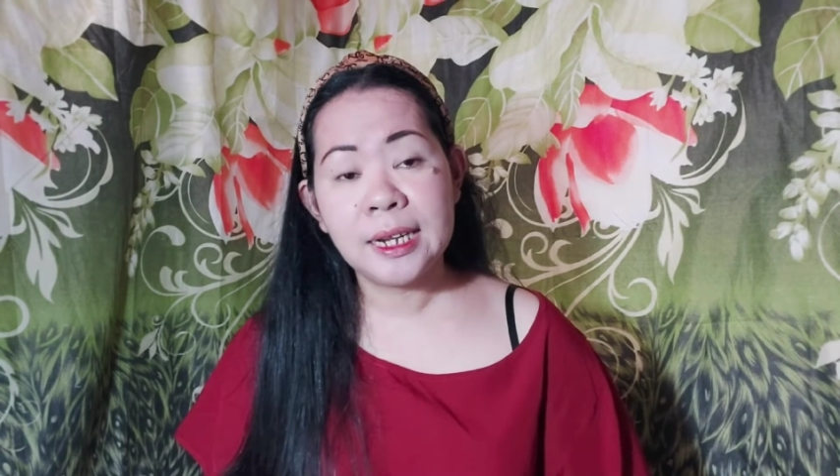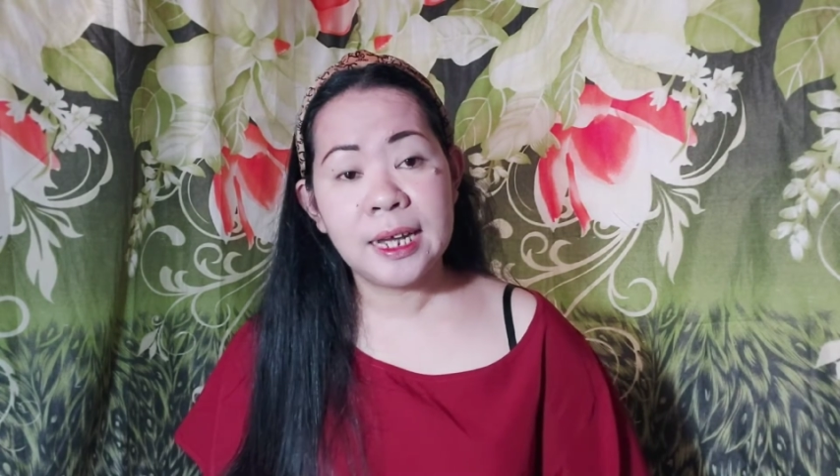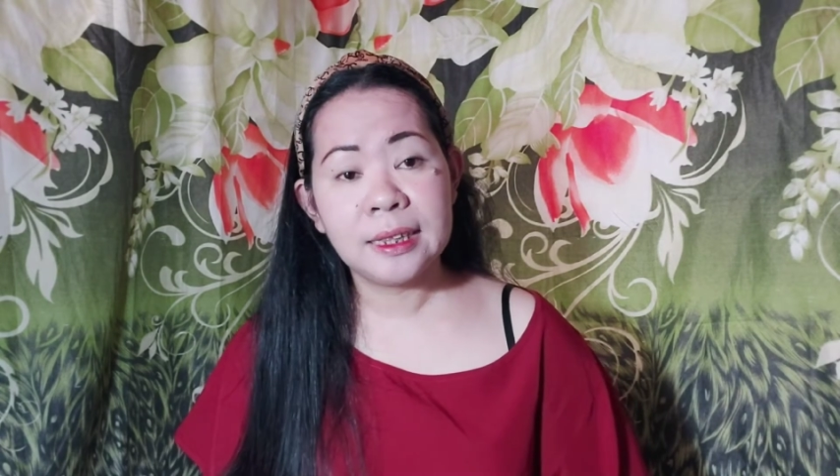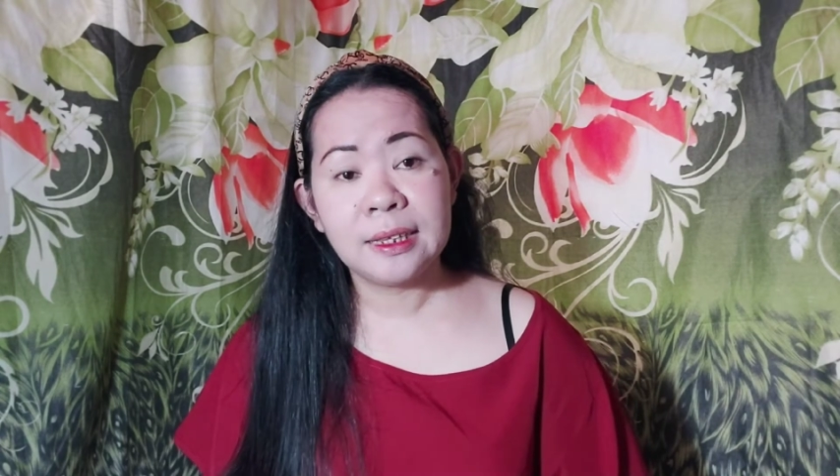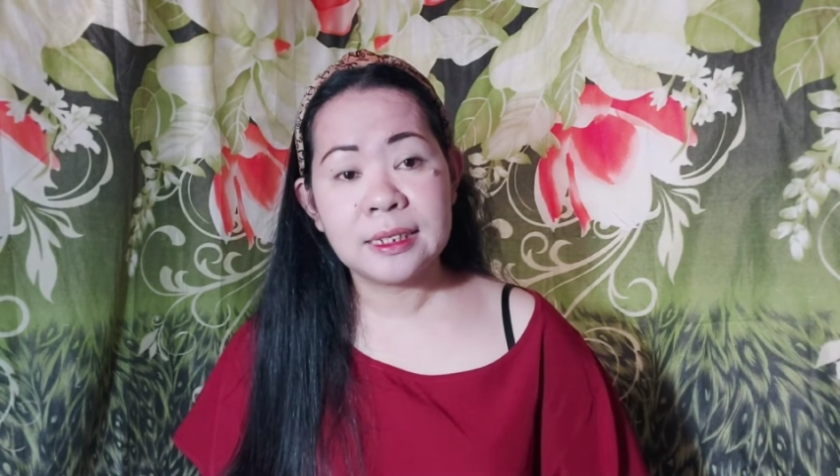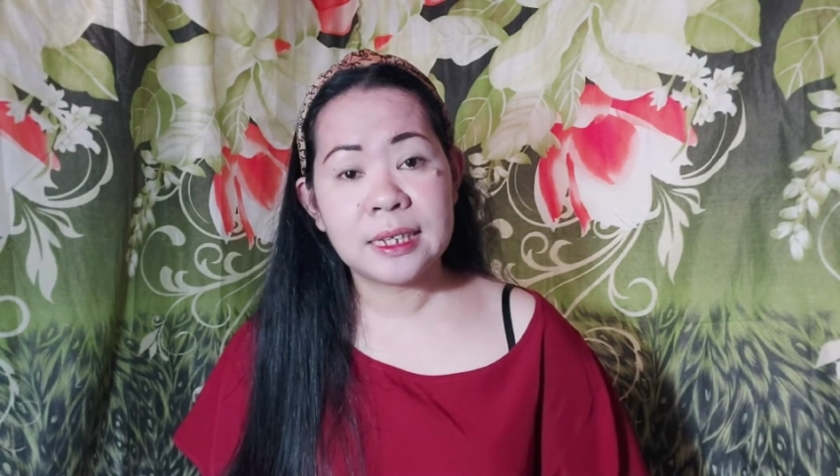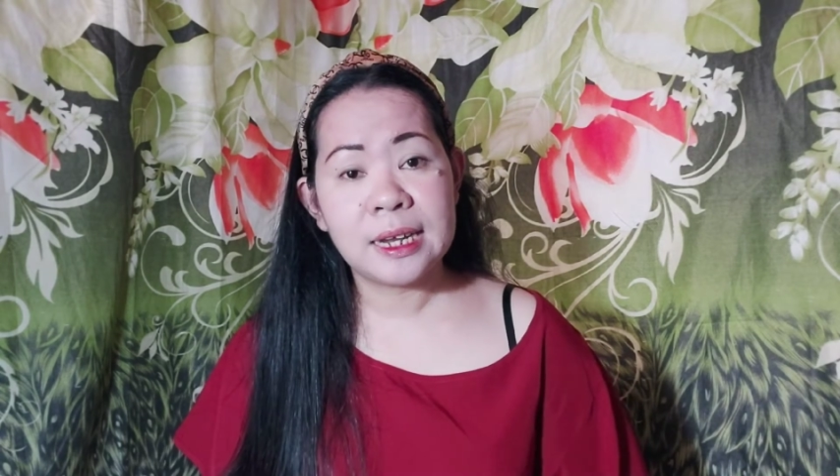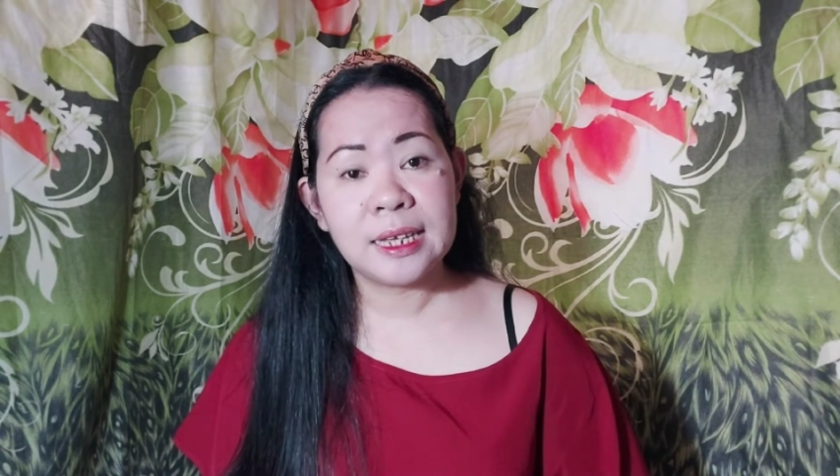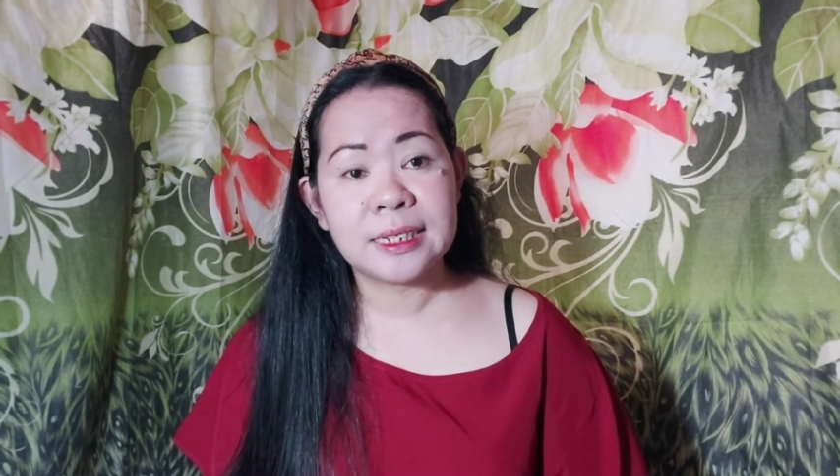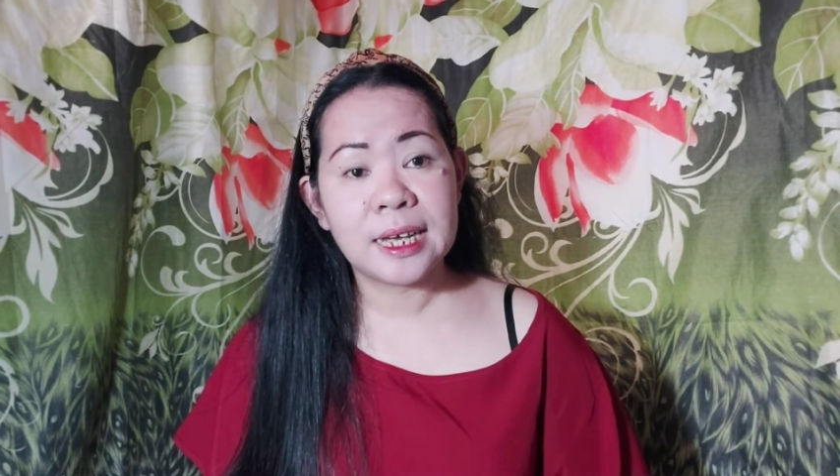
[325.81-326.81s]
natin sa
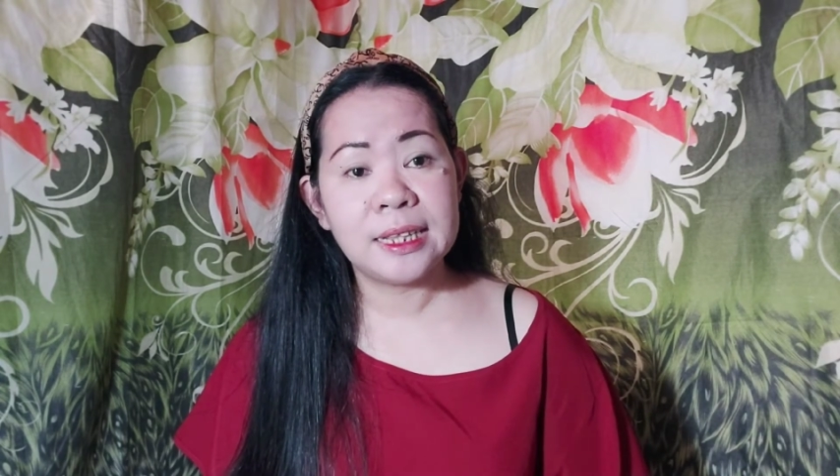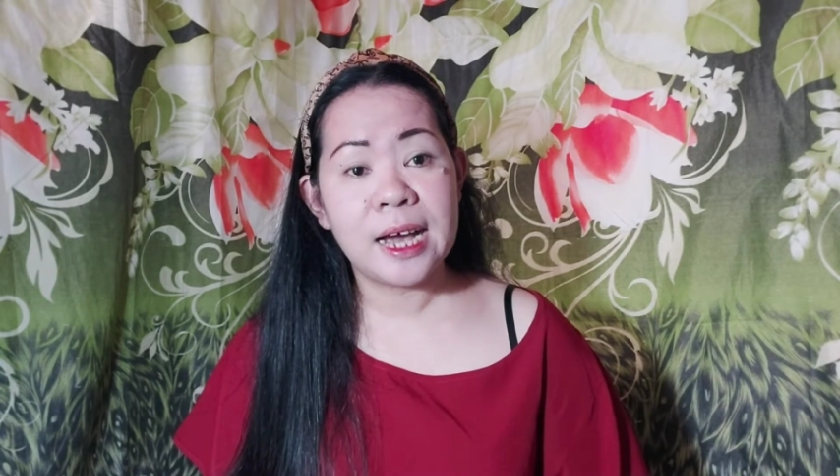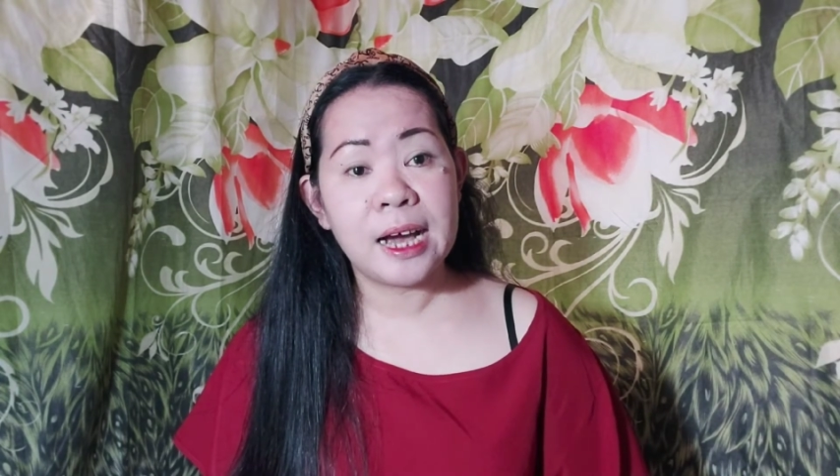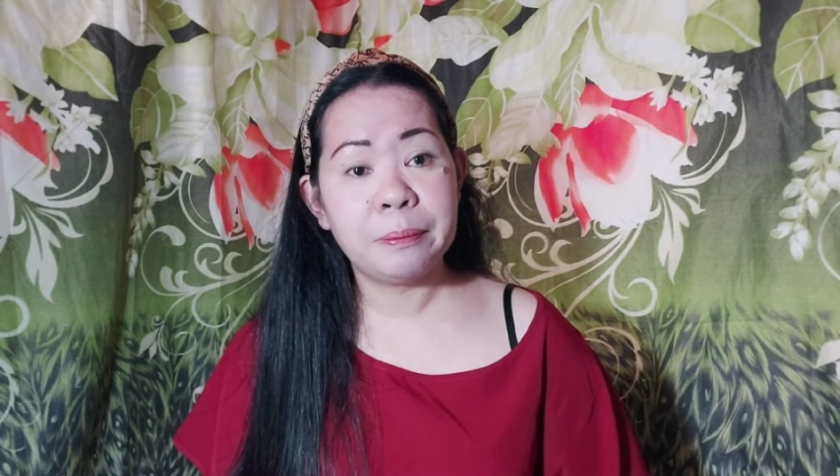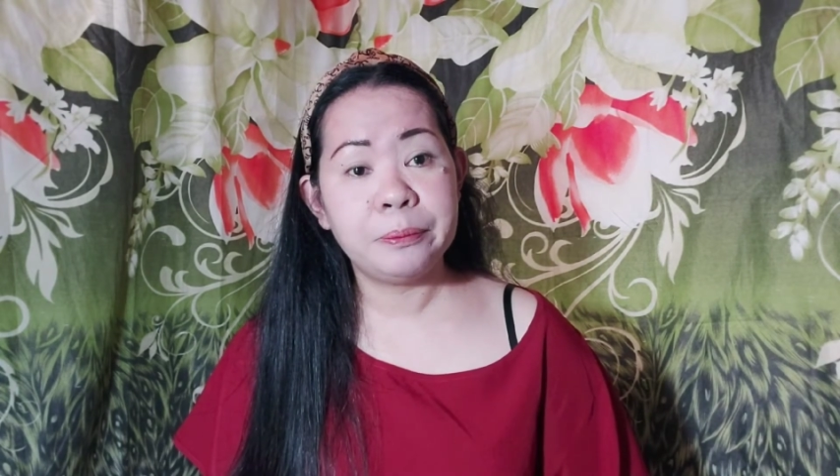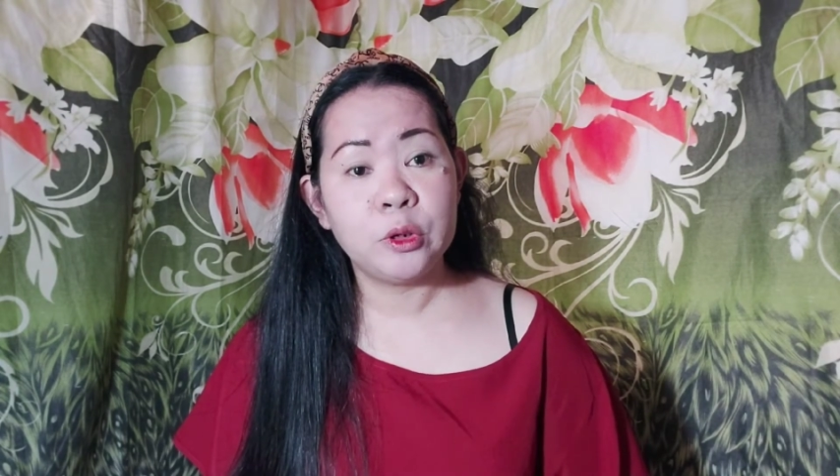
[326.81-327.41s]
Lazada app.